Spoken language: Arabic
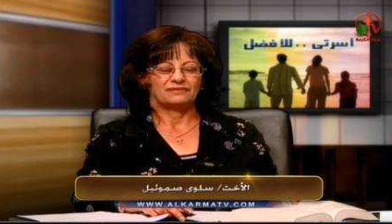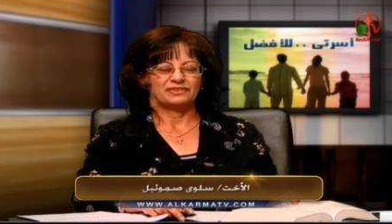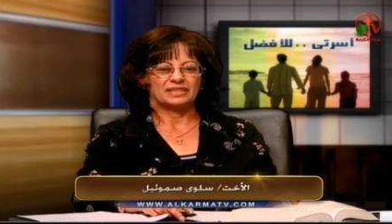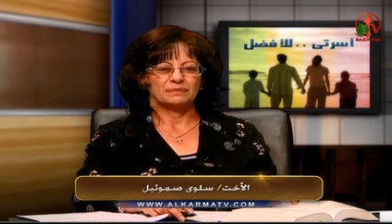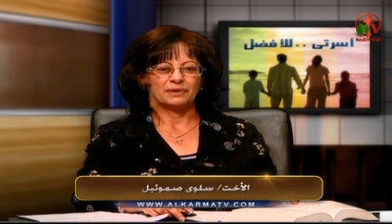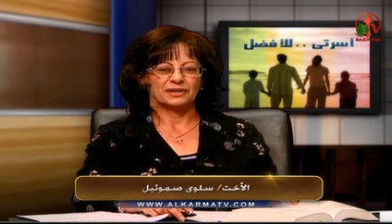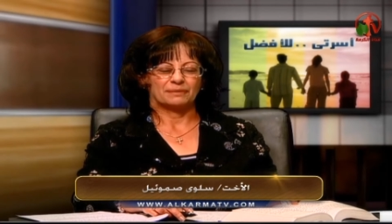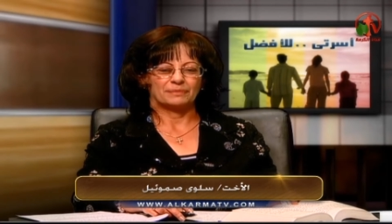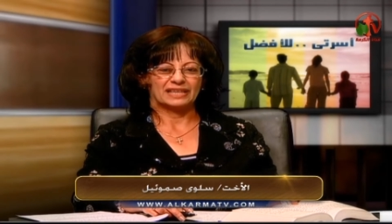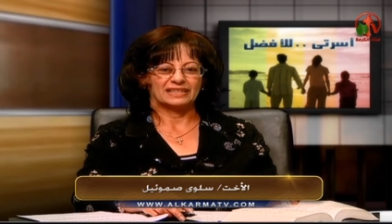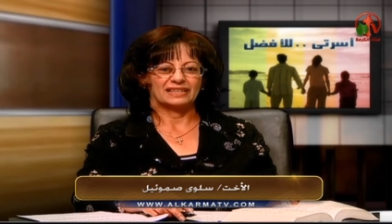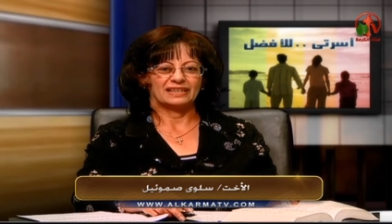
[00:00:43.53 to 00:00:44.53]
في
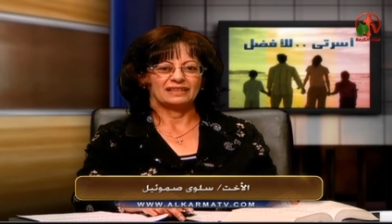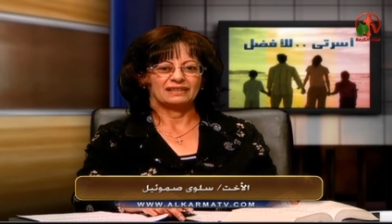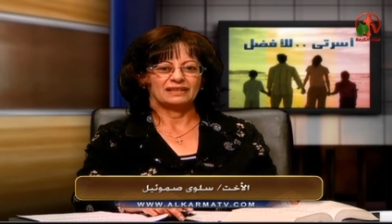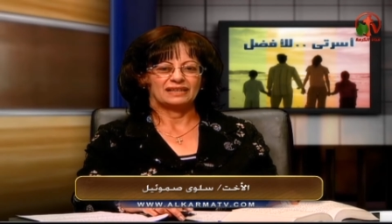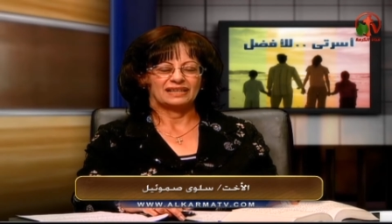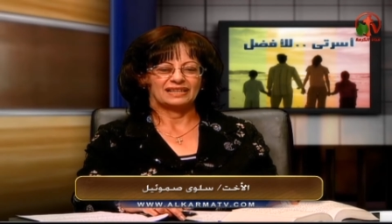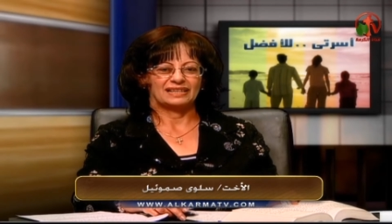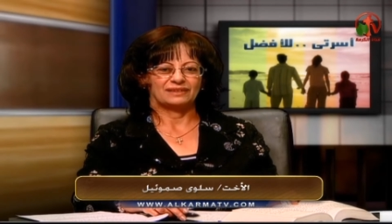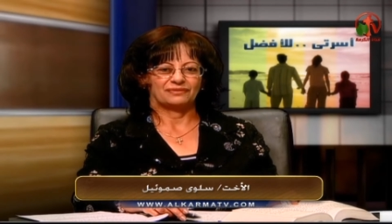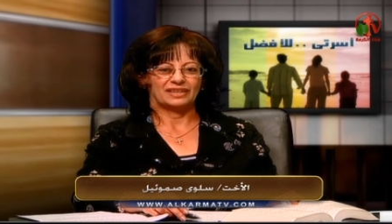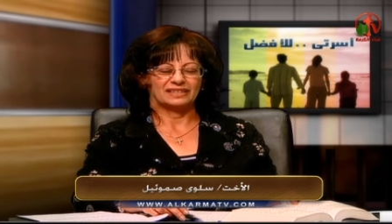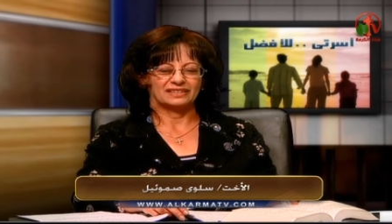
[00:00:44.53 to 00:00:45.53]
برامجنا
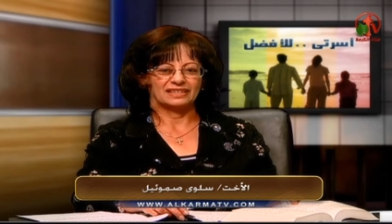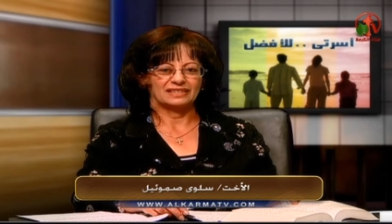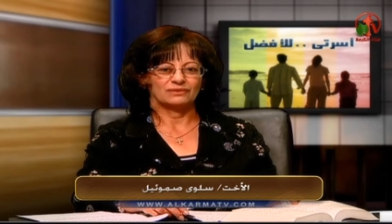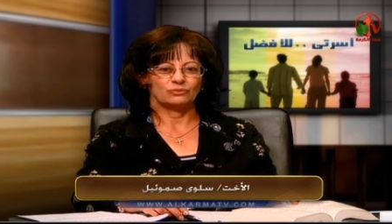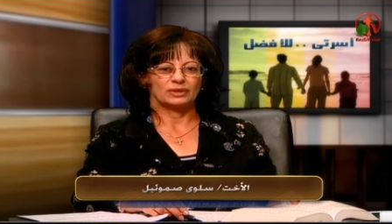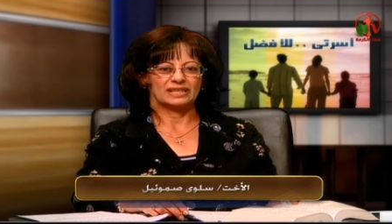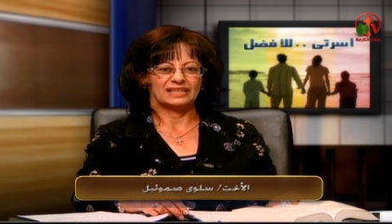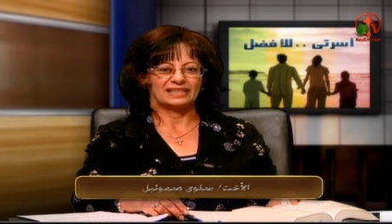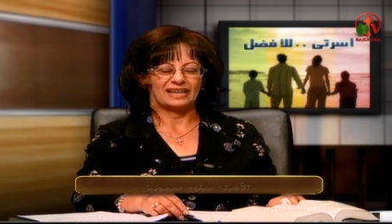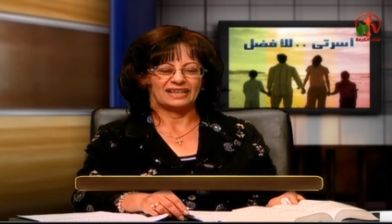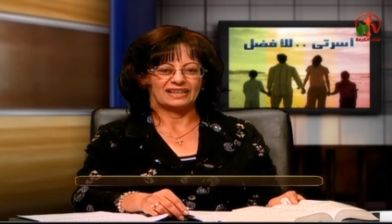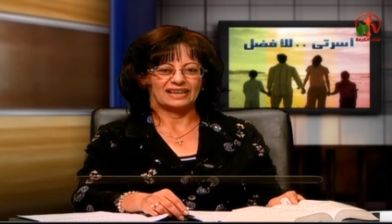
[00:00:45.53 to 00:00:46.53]
اللي فاتت
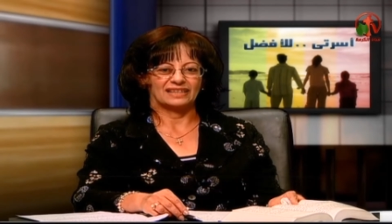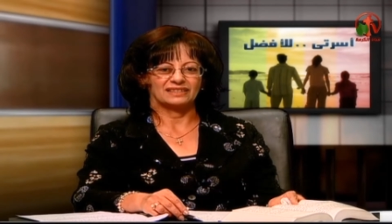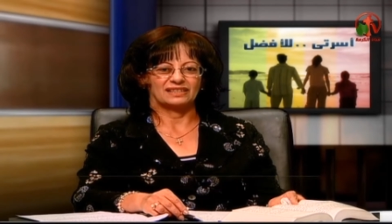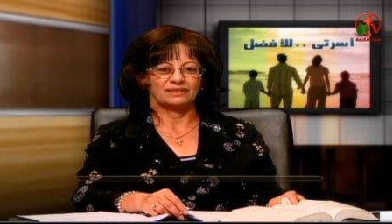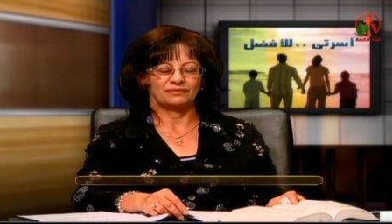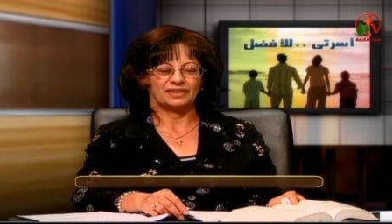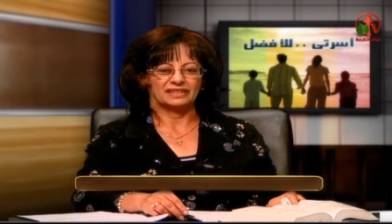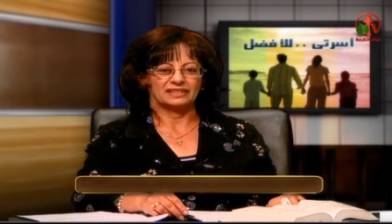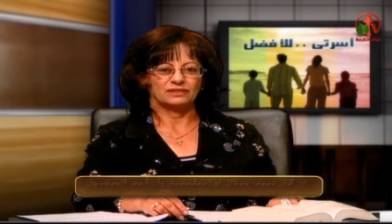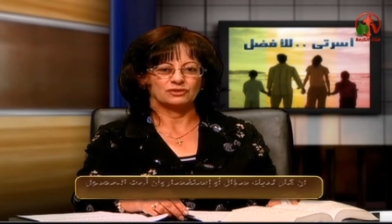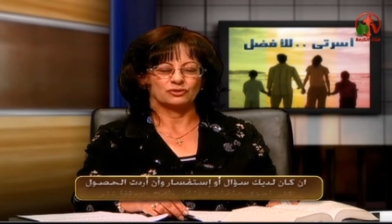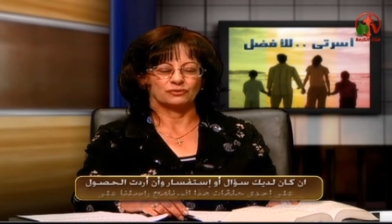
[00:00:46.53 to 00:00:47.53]
والحلقات اللي
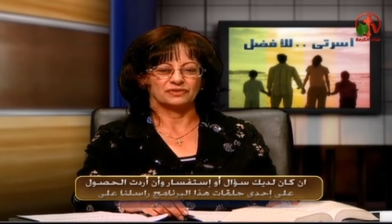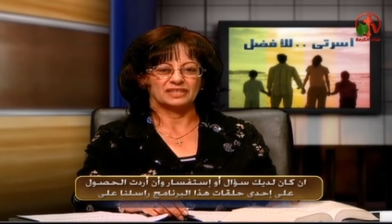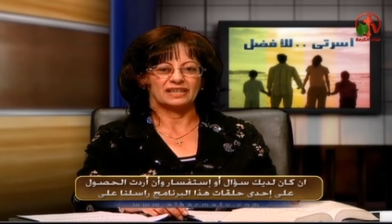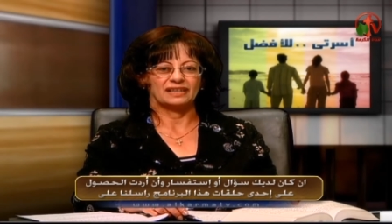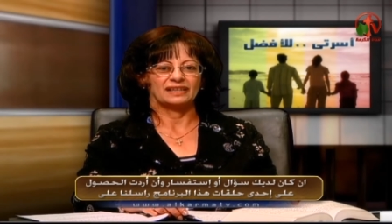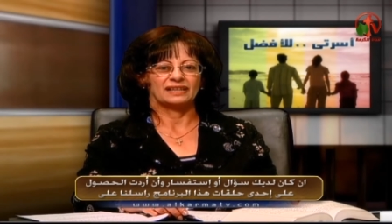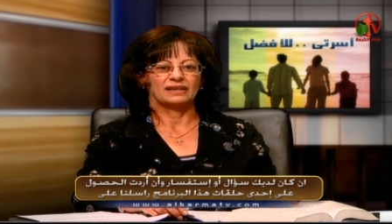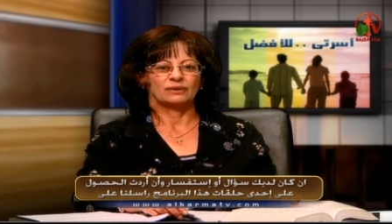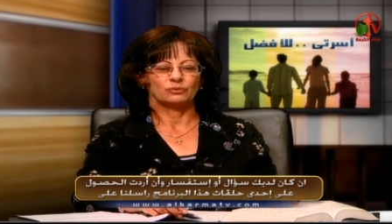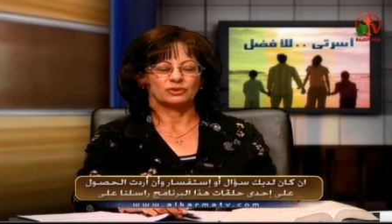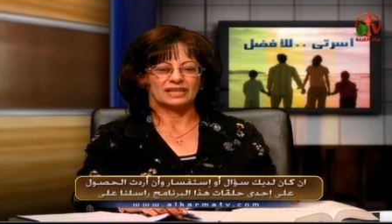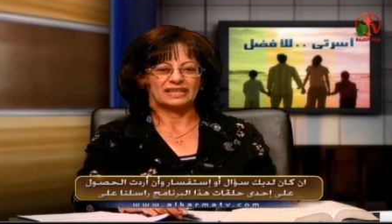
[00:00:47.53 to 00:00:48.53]
فاتت شفنا
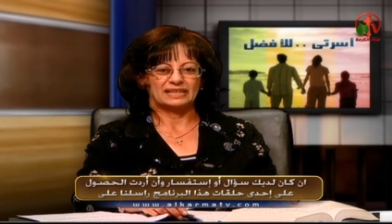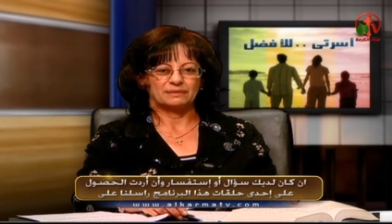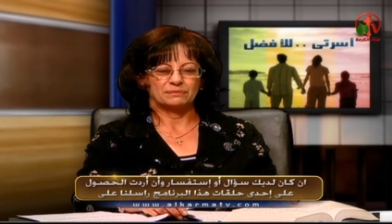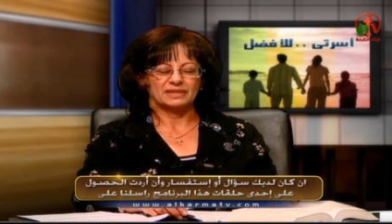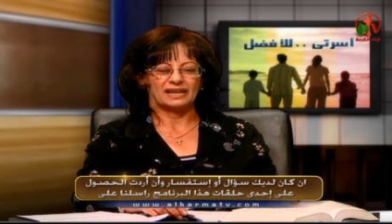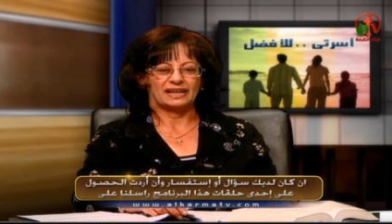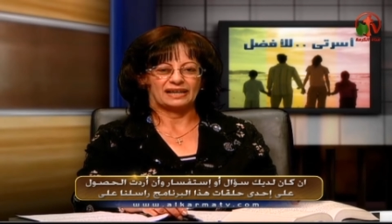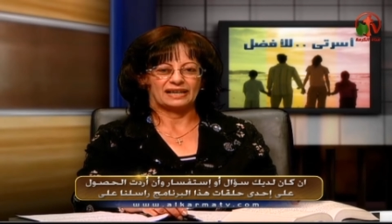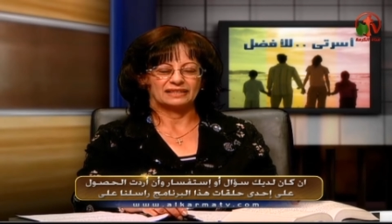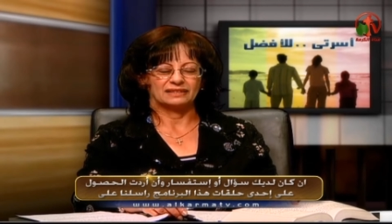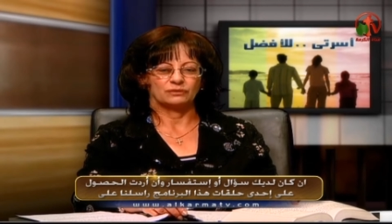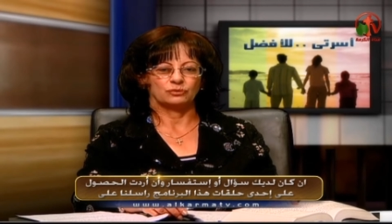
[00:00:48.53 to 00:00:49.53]
وتكلمنا
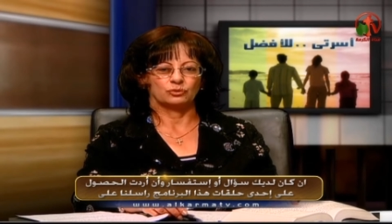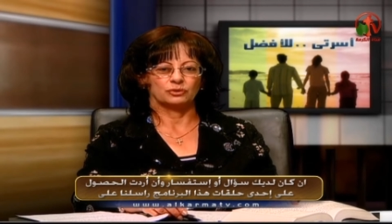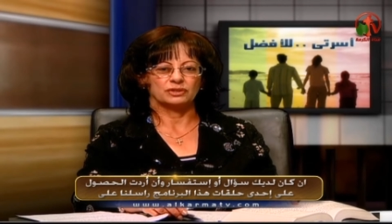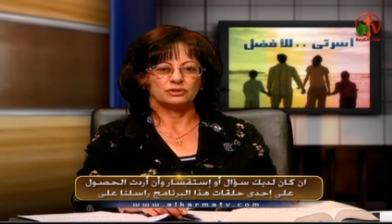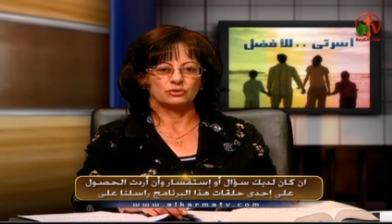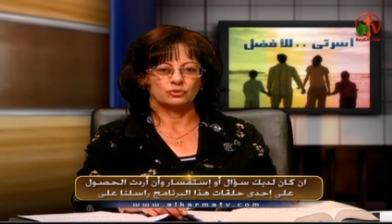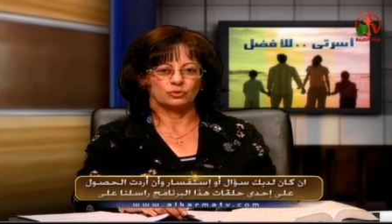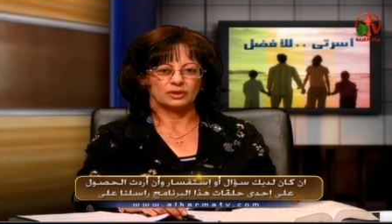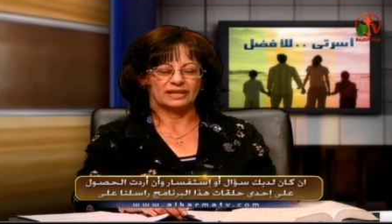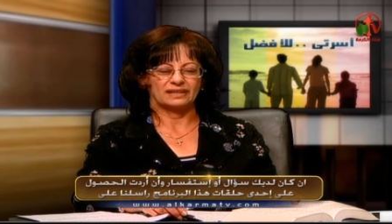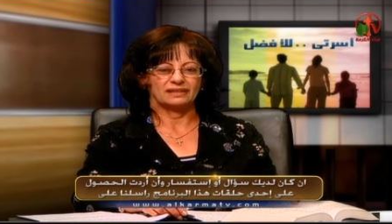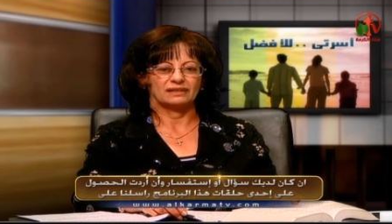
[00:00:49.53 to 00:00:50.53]
عن دور
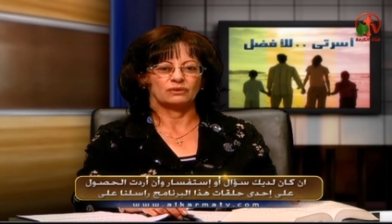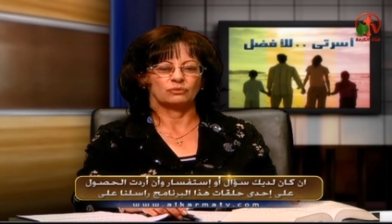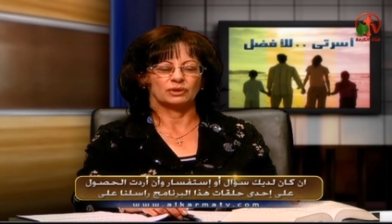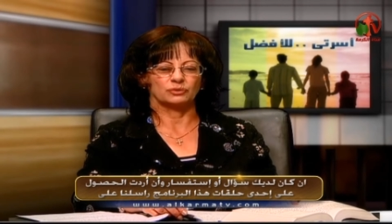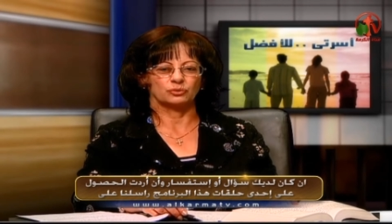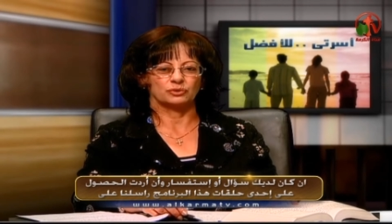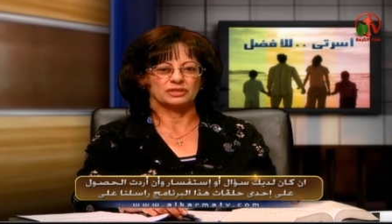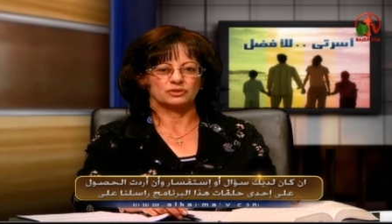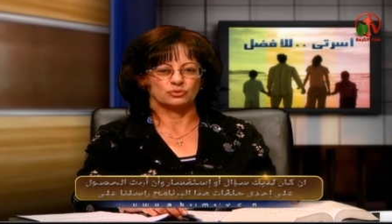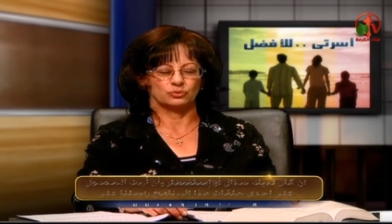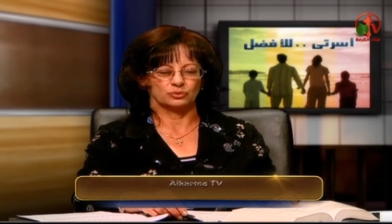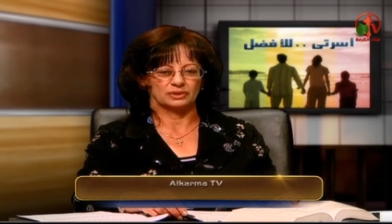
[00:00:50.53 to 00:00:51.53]
الزوجة ودور
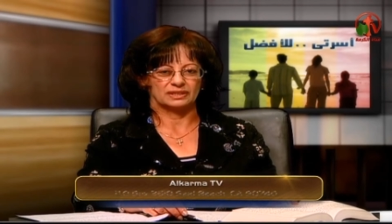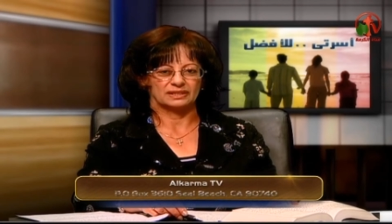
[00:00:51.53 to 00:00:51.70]
الزوج